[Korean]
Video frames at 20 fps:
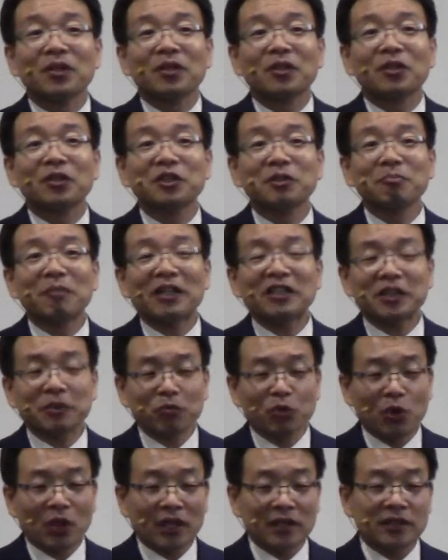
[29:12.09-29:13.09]
그것은 마치
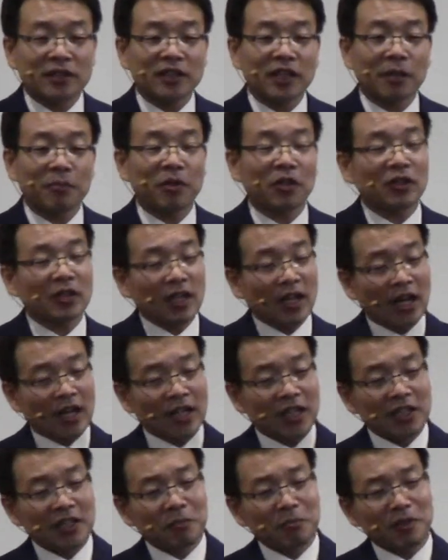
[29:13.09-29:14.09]
뭐와 같으냐면
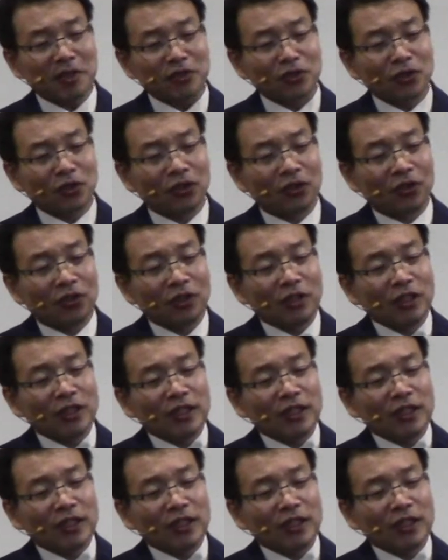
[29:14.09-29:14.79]
하나님께서